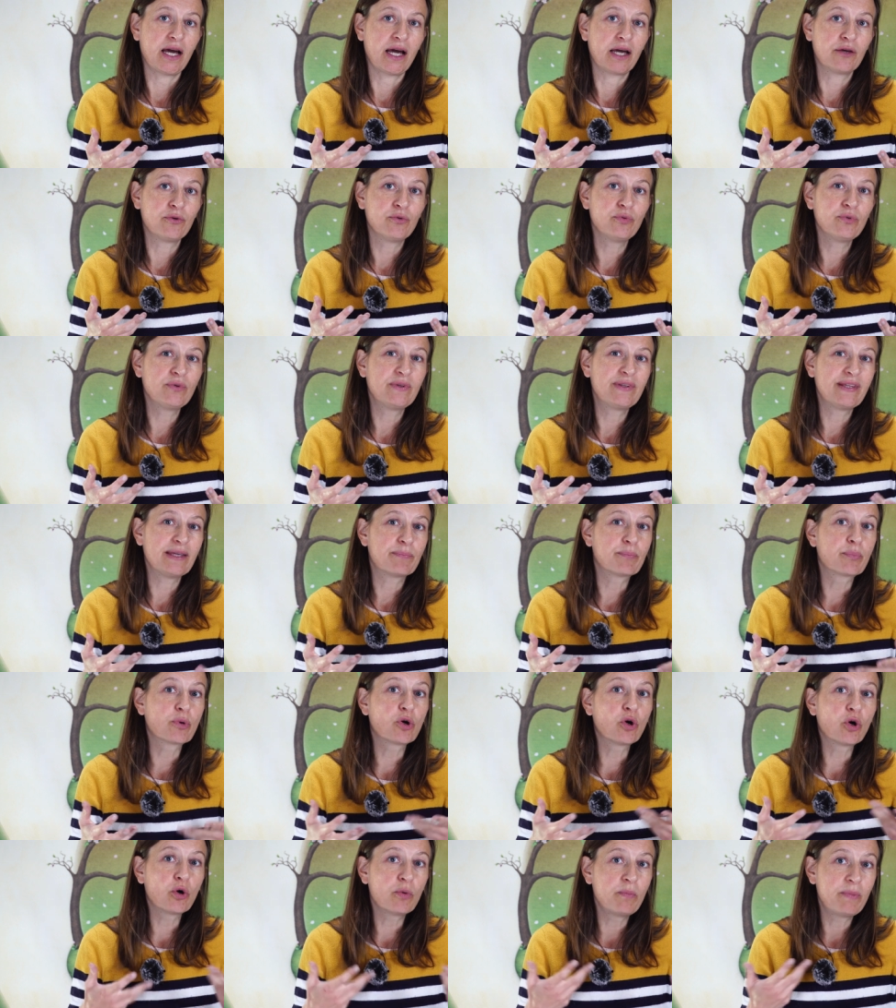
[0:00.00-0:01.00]
a eu des
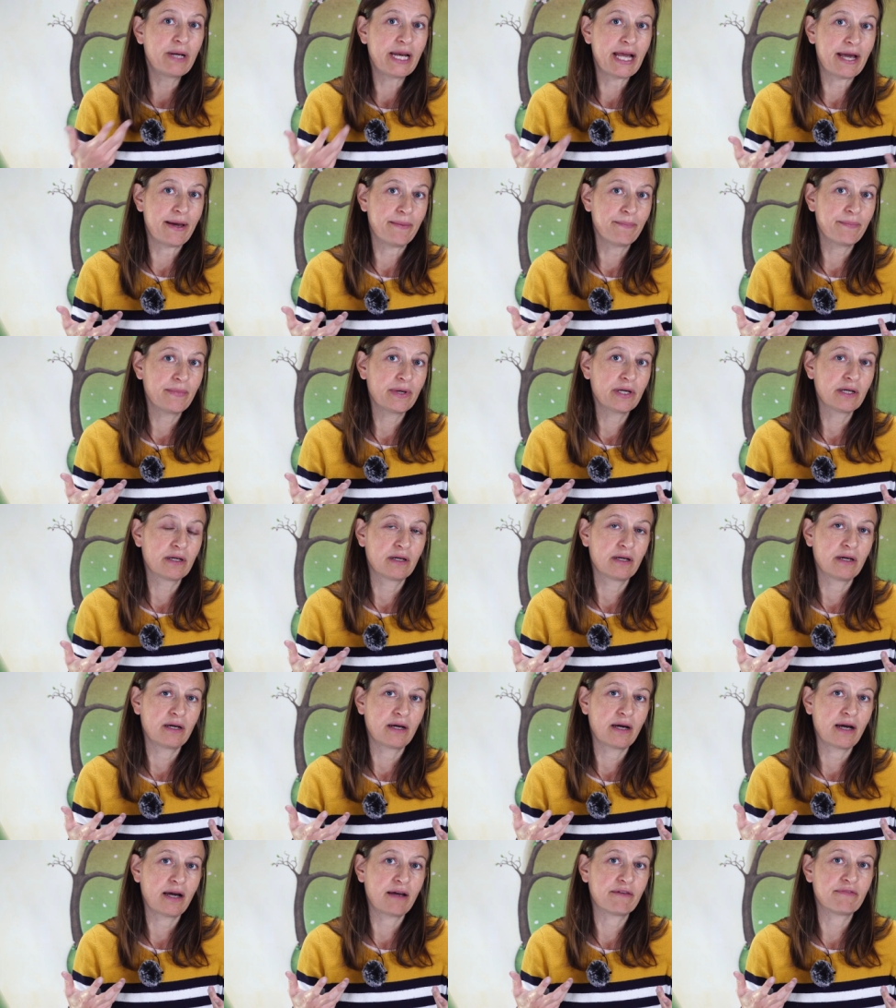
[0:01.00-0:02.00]
problèmes
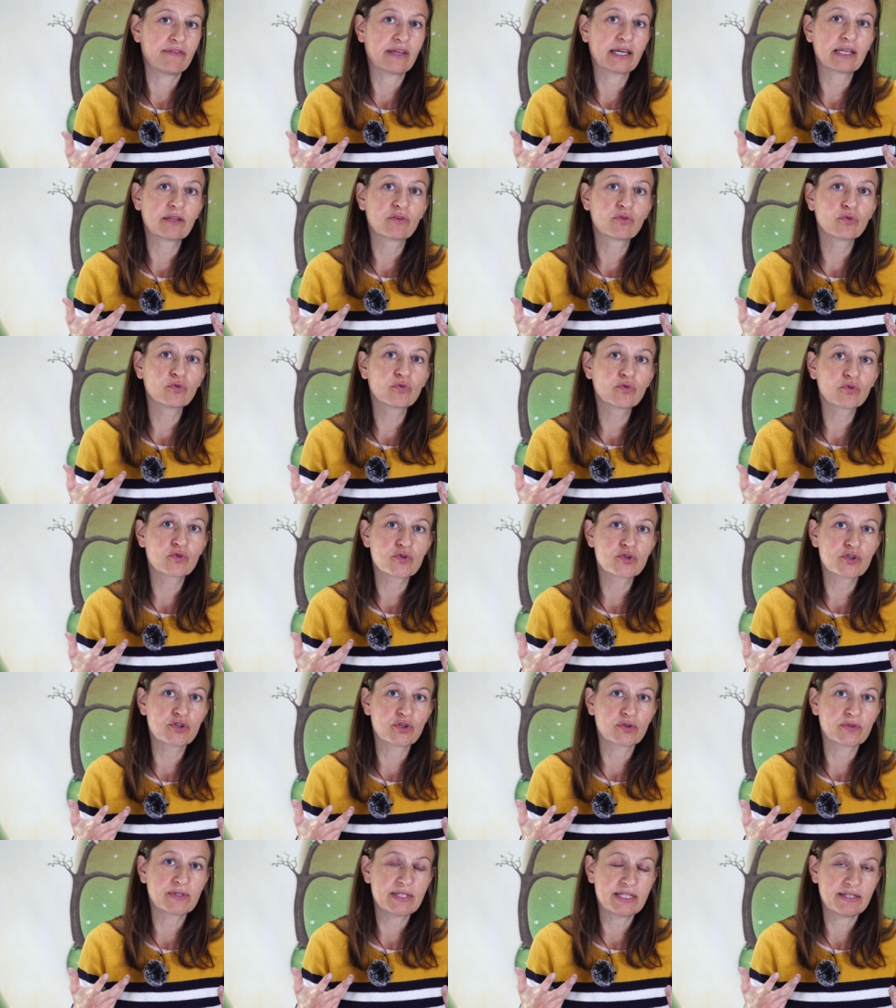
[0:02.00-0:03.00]
avec d'autres
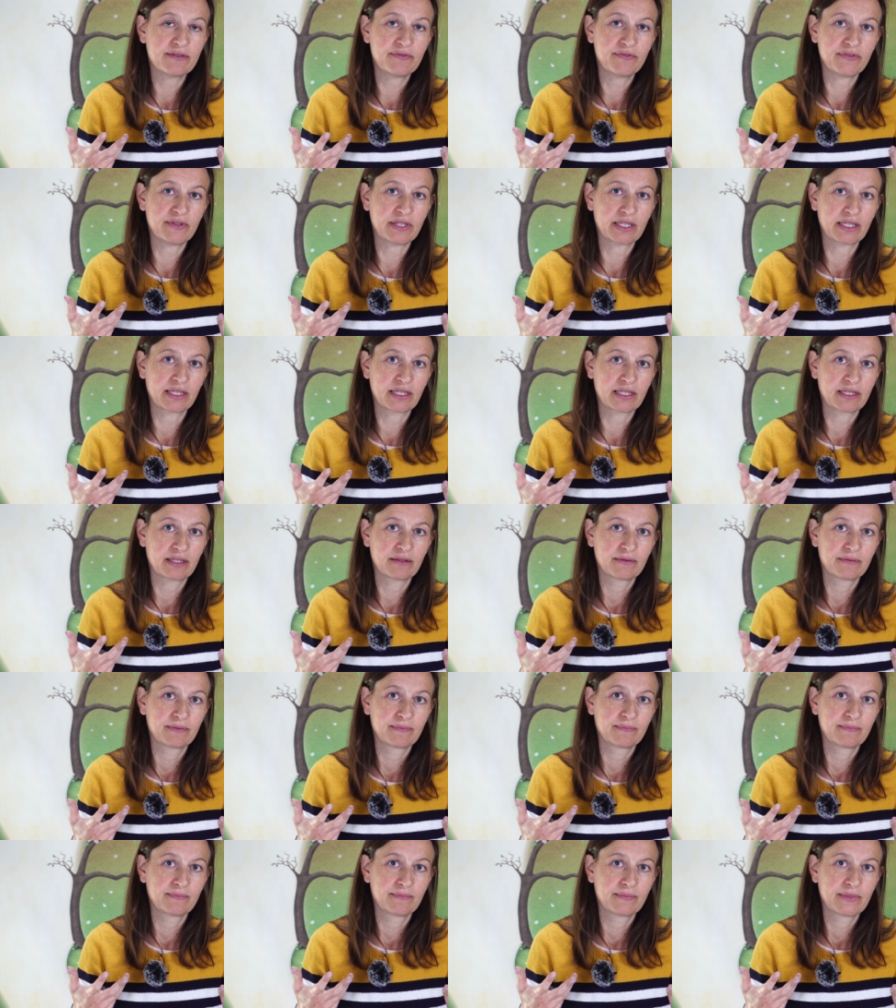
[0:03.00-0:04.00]
scientifiques.
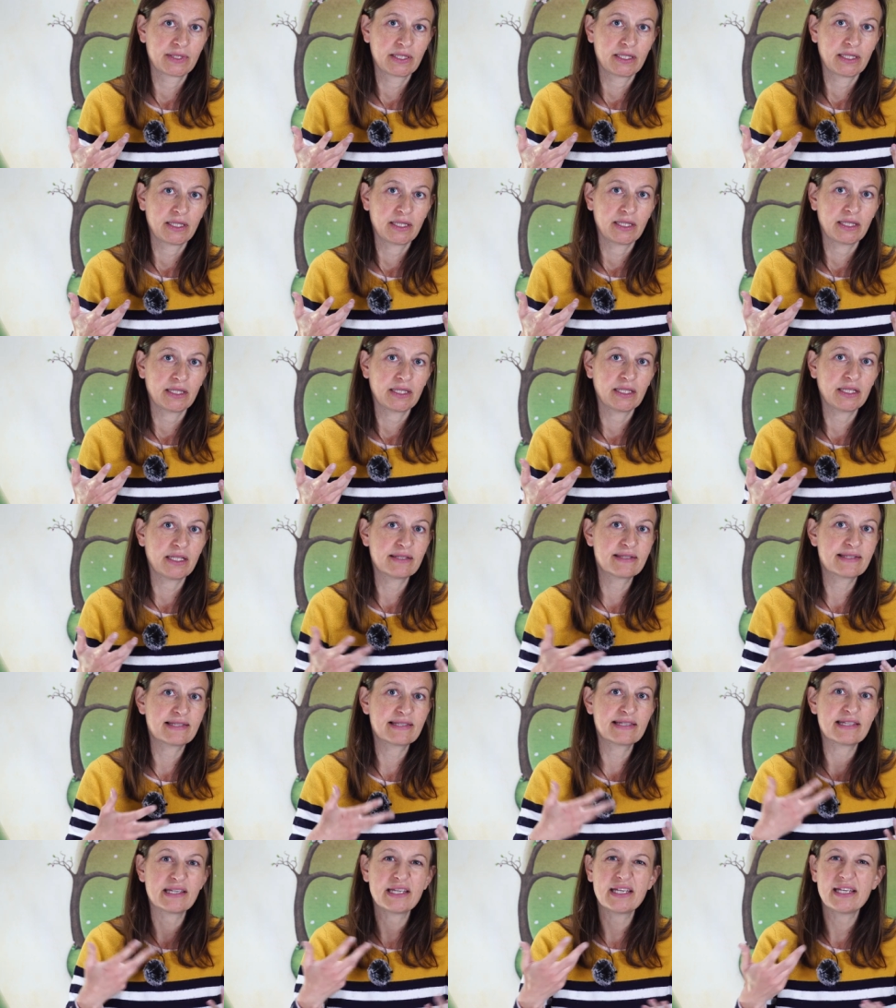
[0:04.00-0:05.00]
Il
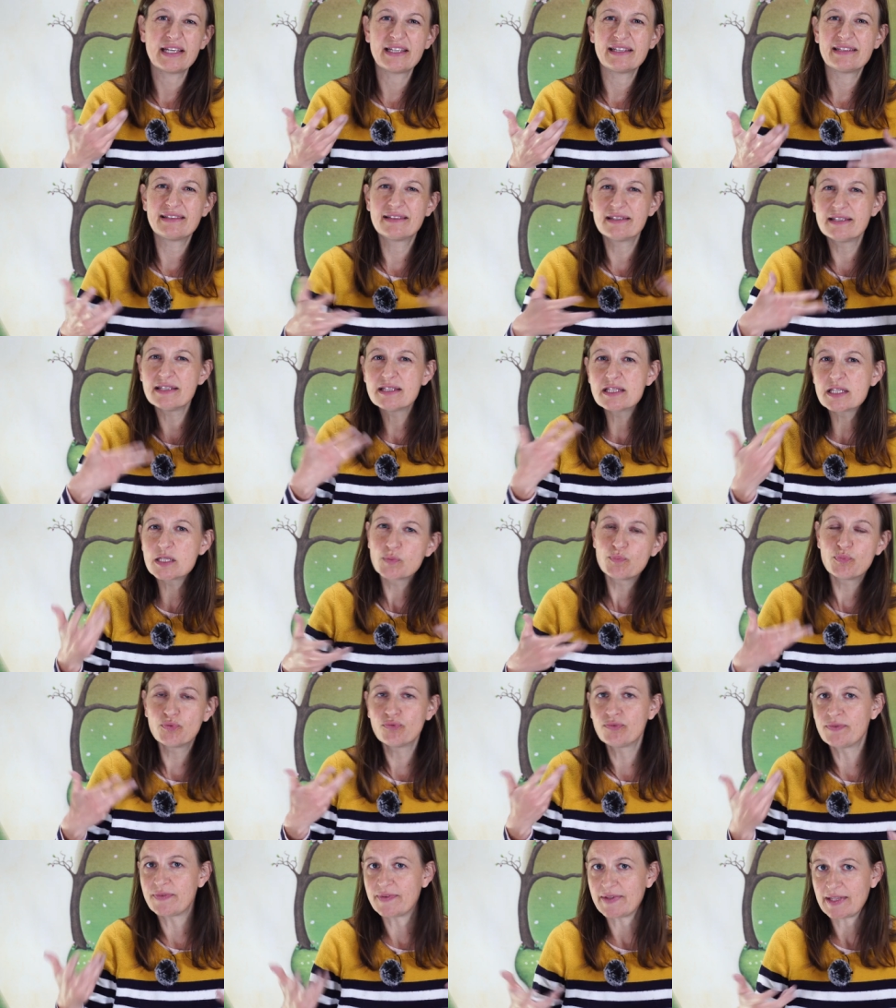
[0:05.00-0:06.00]
s'est
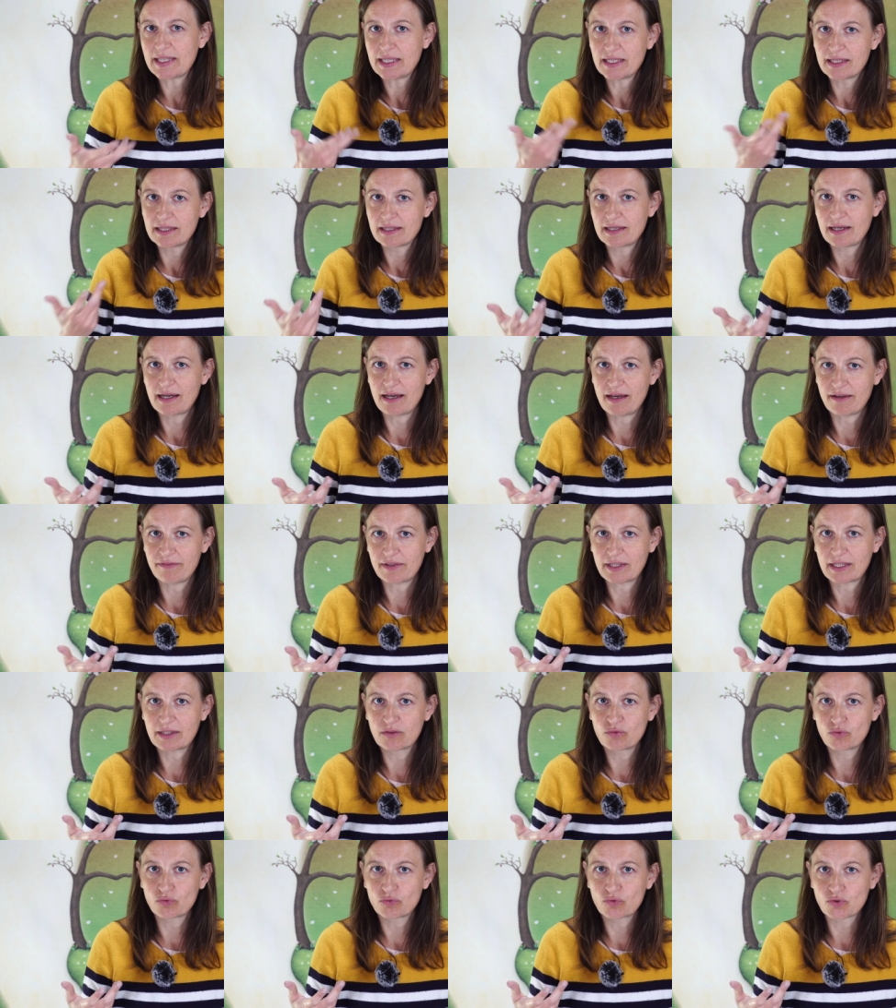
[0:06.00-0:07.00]
disputé
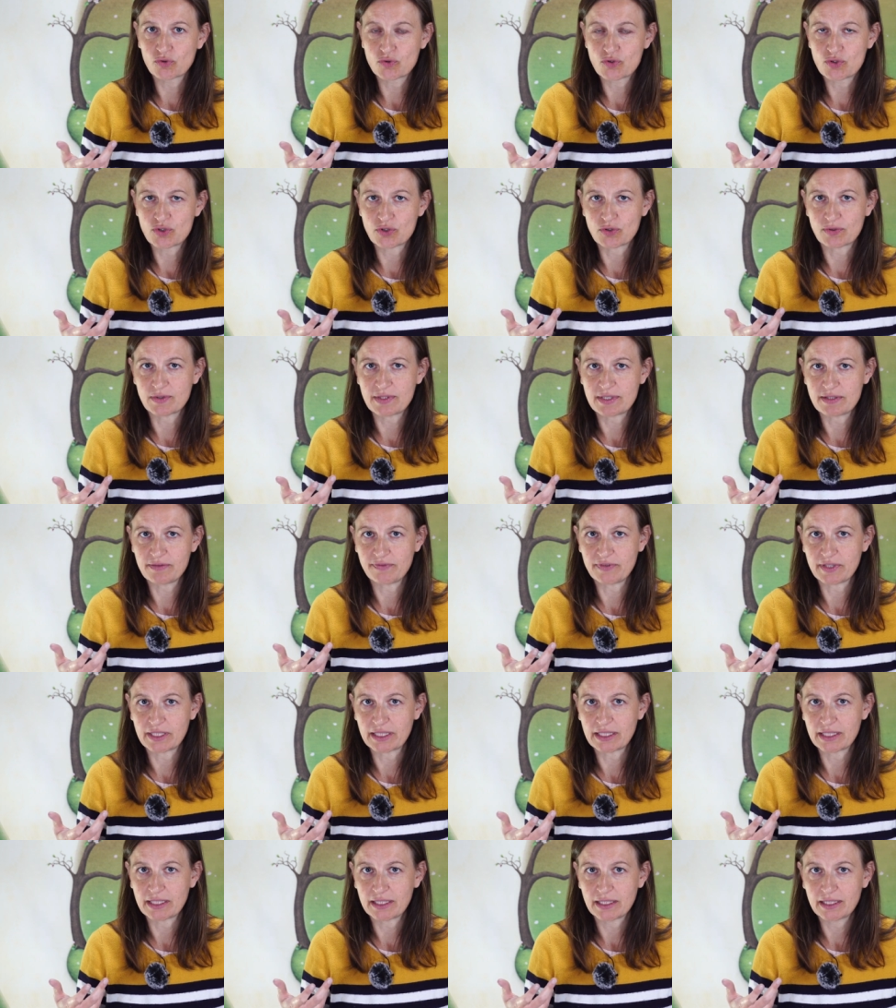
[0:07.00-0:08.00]
avec d'autres
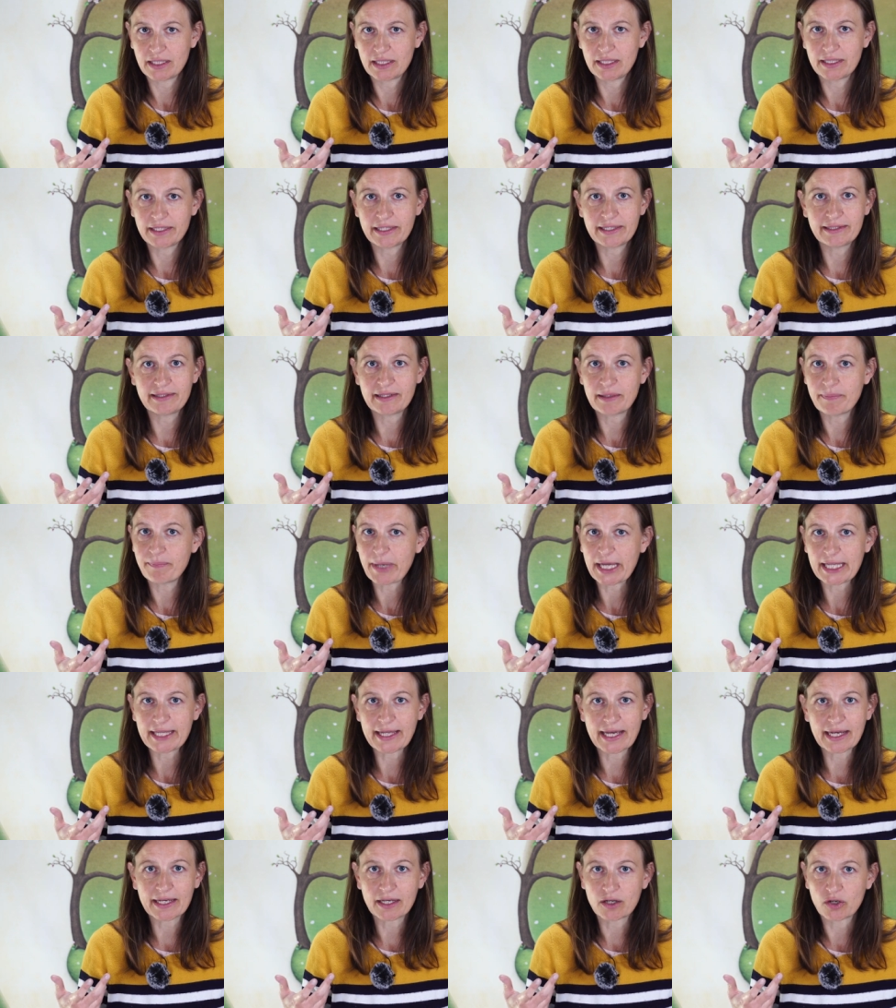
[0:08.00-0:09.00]
scientifiques. Il n'était pas
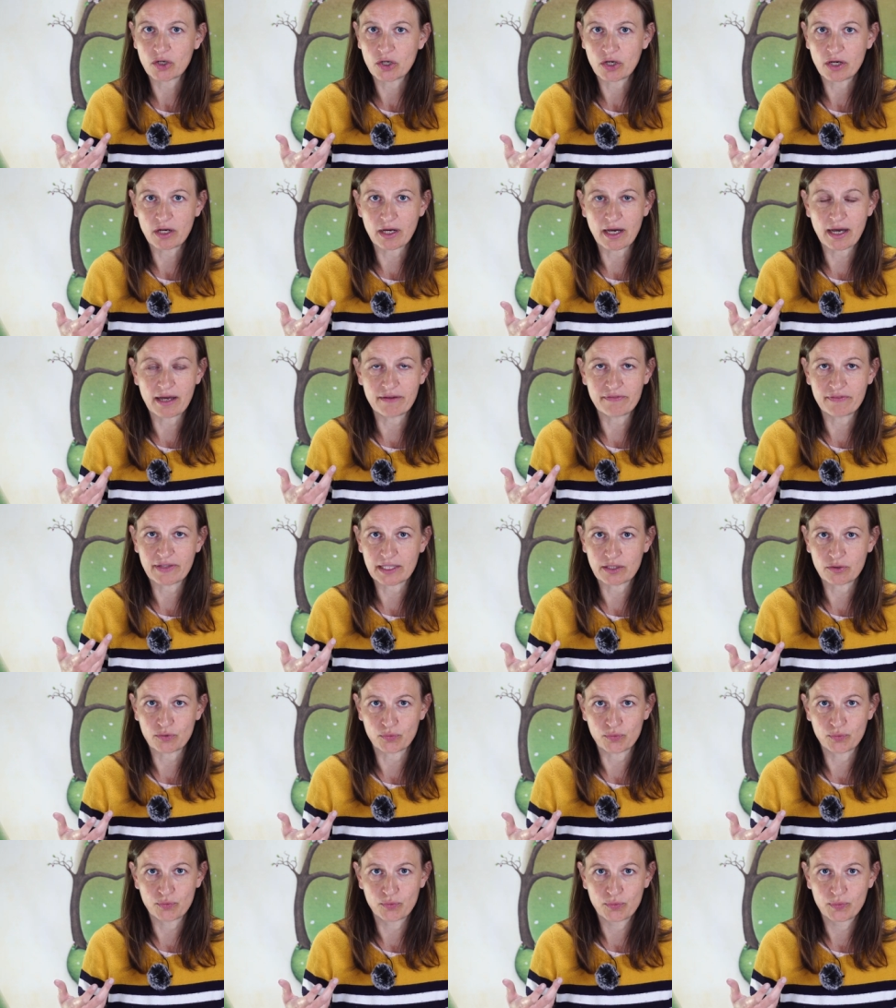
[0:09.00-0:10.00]
d'accord avec
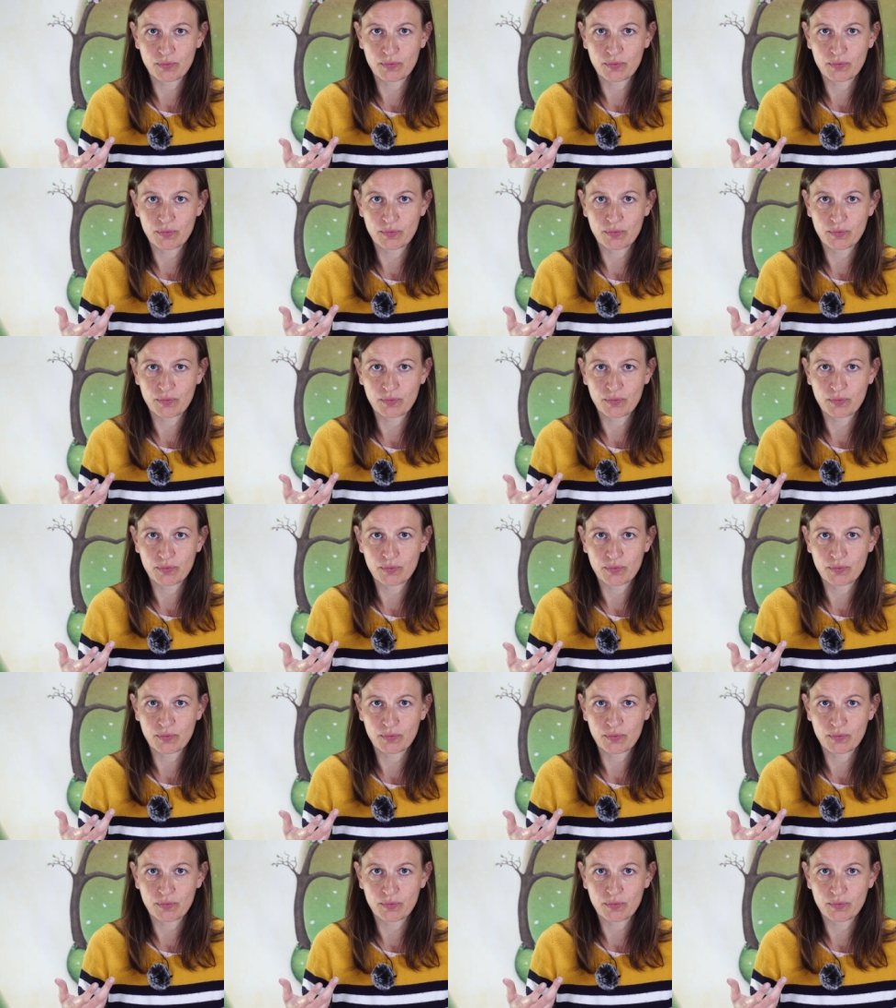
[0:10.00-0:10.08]
eux.